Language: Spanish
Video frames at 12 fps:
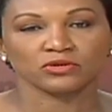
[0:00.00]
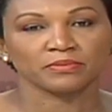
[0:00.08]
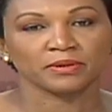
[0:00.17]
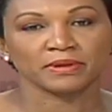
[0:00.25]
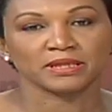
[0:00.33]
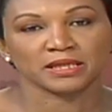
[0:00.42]

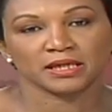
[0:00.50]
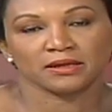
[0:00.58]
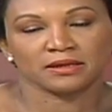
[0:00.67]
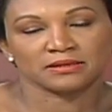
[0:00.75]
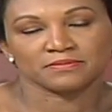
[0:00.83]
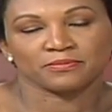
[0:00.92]
simplemente
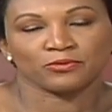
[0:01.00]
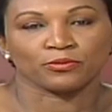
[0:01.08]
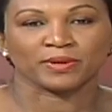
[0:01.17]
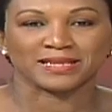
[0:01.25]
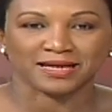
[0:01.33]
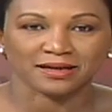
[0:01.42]
es por
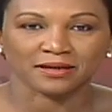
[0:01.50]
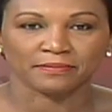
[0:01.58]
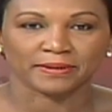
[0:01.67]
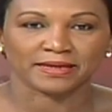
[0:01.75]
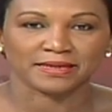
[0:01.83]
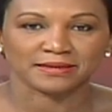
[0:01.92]
mandar en el
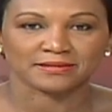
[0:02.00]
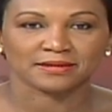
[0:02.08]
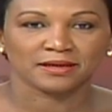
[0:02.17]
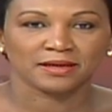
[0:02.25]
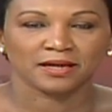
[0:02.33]
país.